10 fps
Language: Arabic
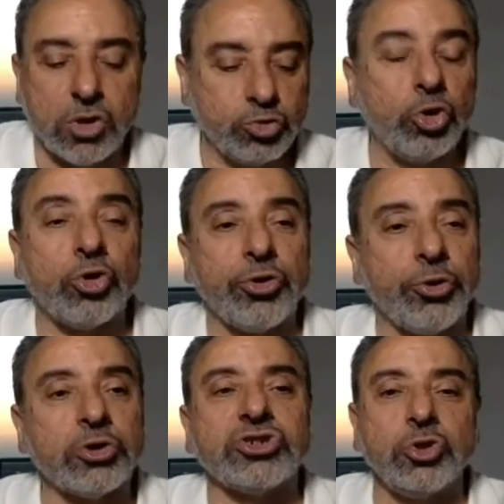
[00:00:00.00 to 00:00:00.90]

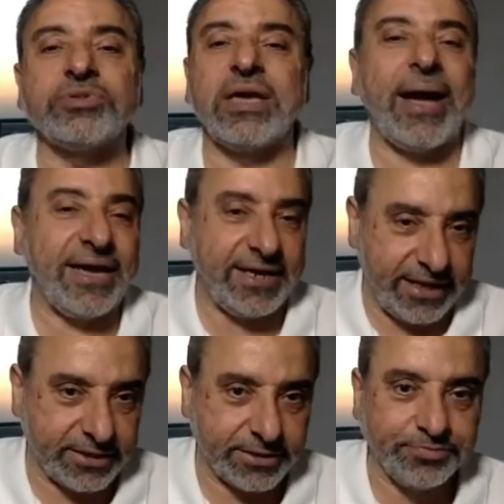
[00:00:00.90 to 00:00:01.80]
والارثوذكس يوم 7
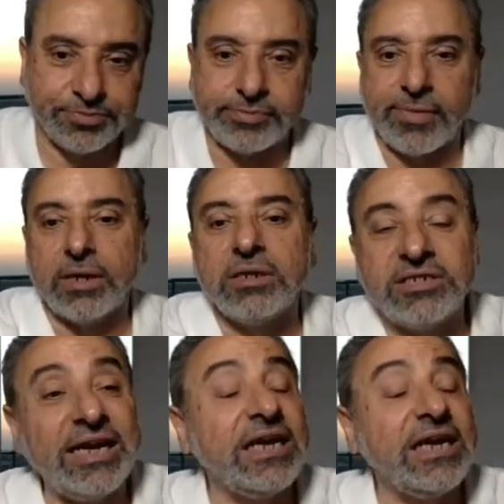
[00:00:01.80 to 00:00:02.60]
يناير يعني